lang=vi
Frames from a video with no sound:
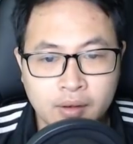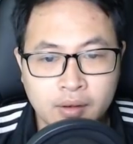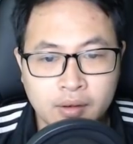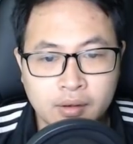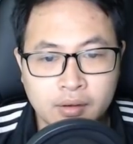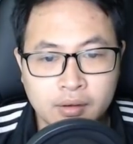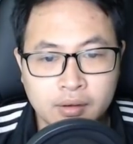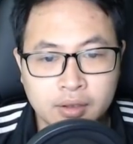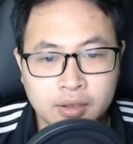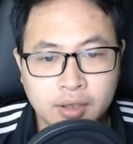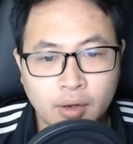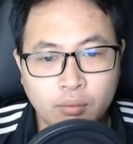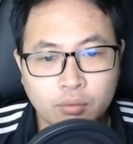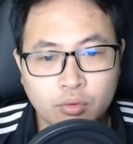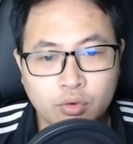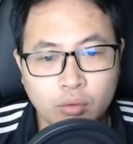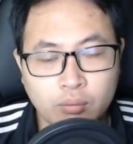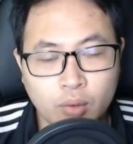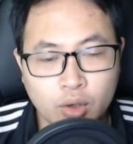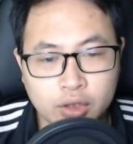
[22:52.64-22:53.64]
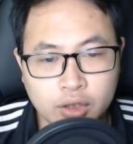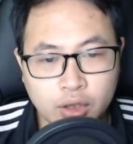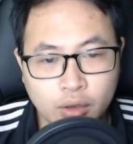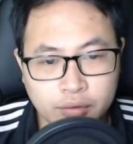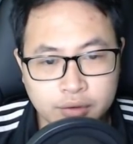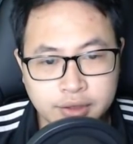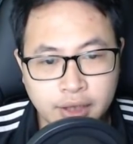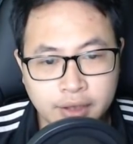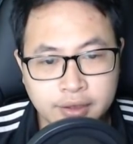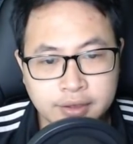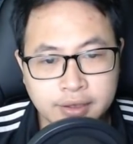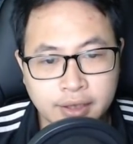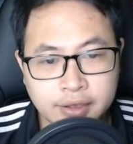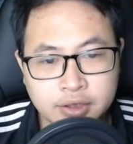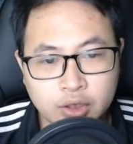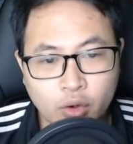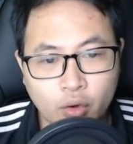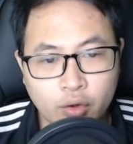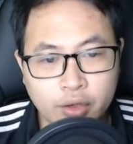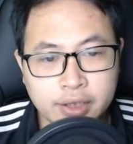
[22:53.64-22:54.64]
Không cùng một tộc chắc chắn
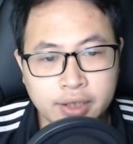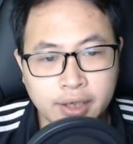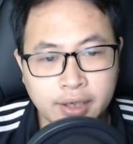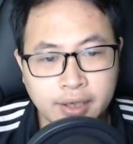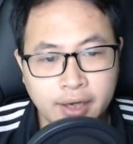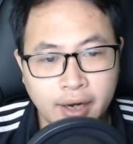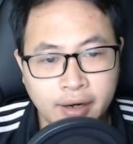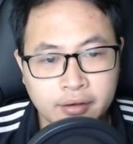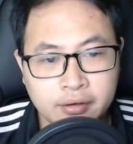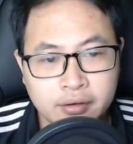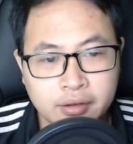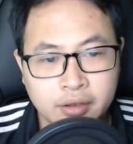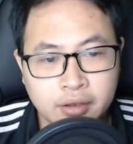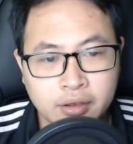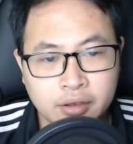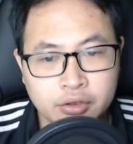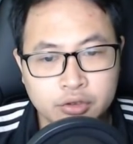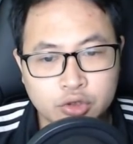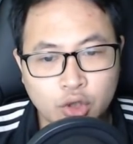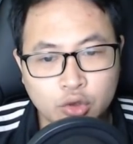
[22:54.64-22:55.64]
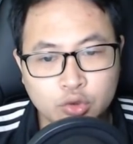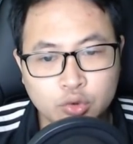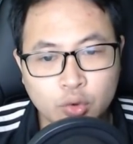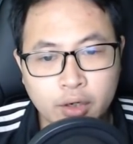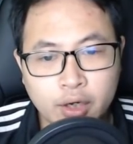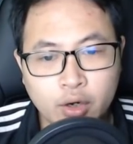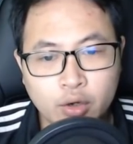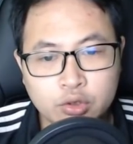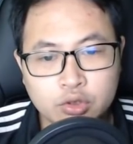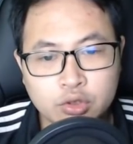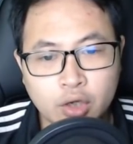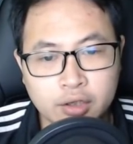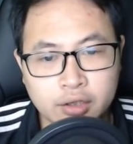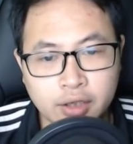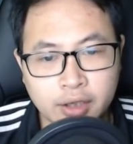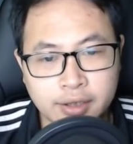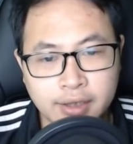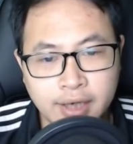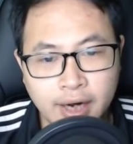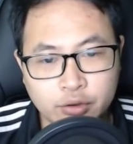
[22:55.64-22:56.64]
sẽ có ý nghĩ khác. Cho dù ngươi có chọn
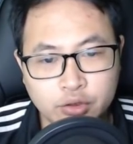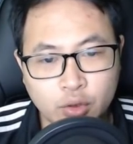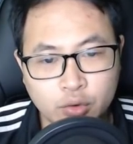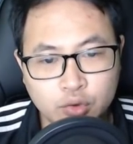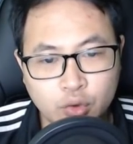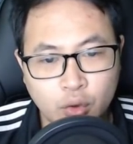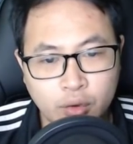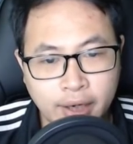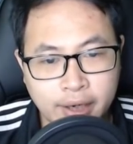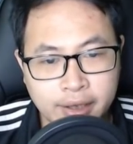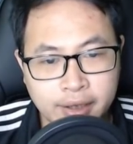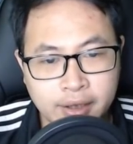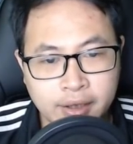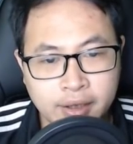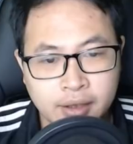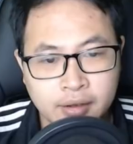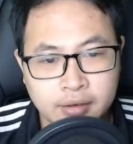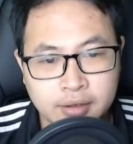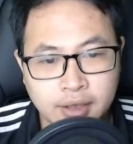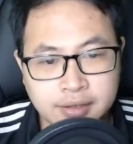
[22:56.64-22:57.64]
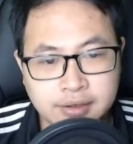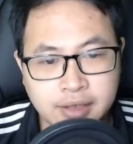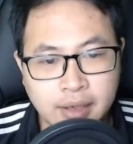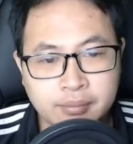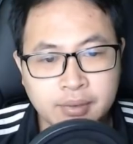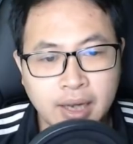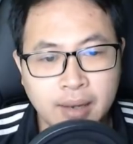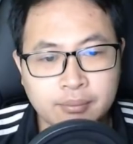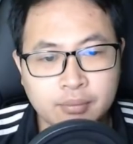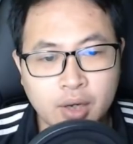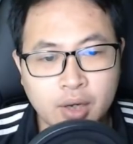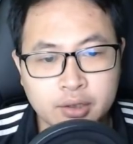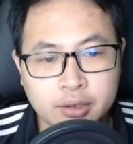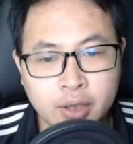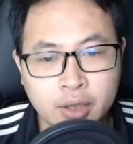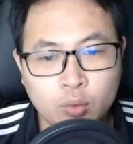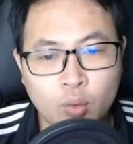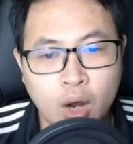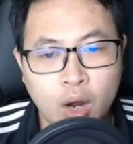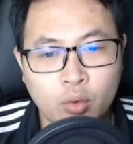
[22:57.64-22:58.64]
người nào trong số này, ta dám cam đoan
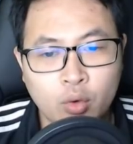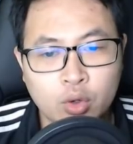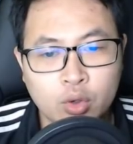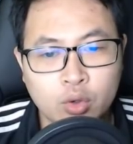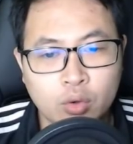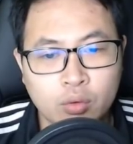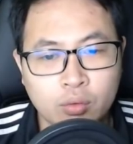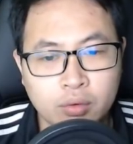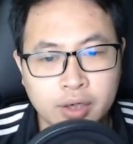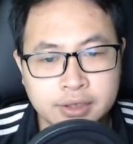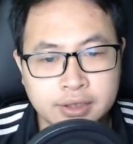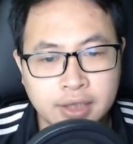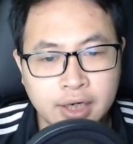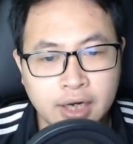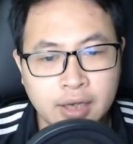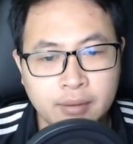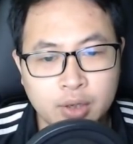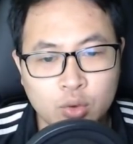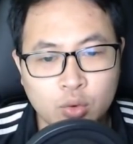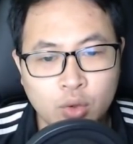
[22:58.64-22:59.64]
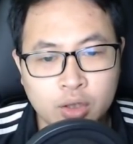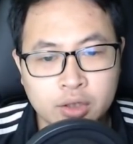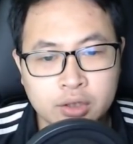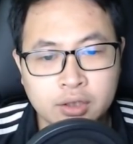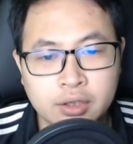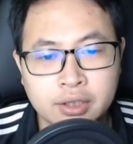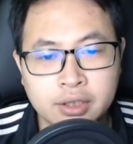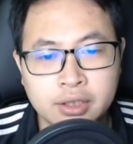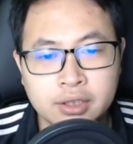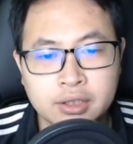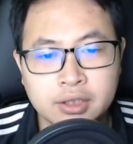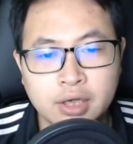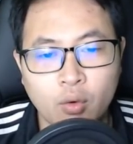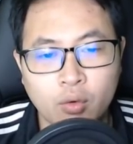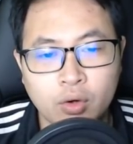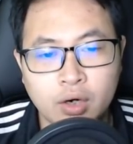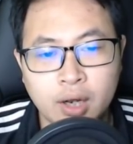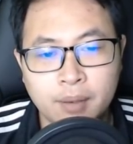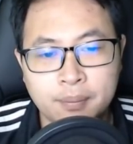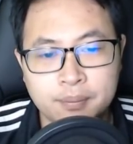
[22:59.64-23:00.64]
kết quả cuối cùng ngươi sẽ đều bị nuốt tới đầu
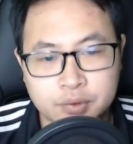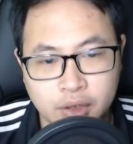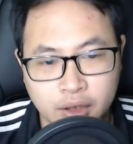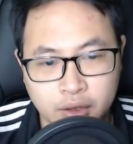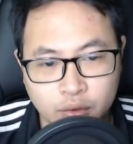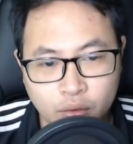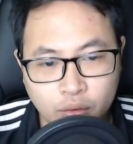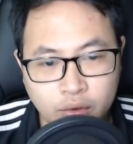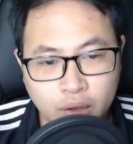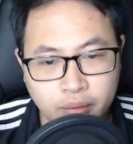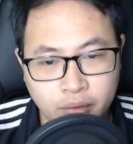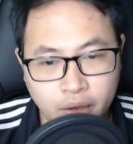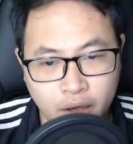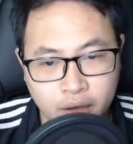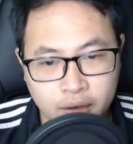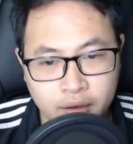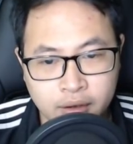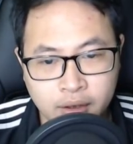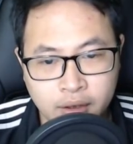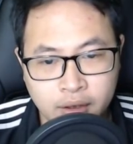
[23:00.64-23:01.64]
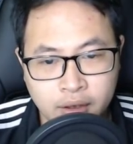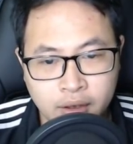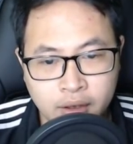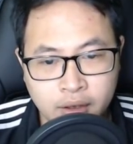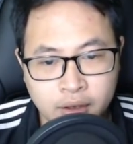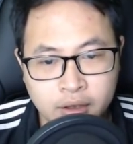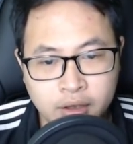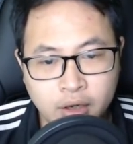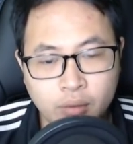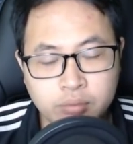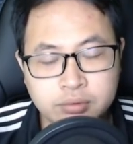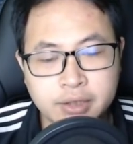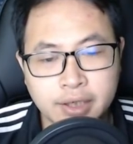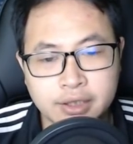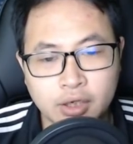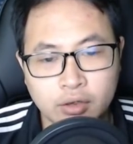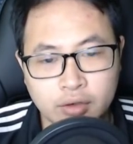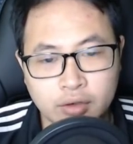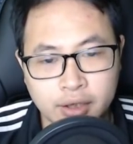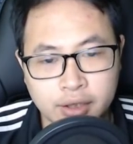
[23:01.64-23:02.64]
khớp xương cũng không còn. Không dành
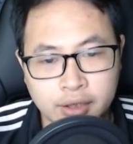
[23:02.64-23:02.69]
nhiều lời,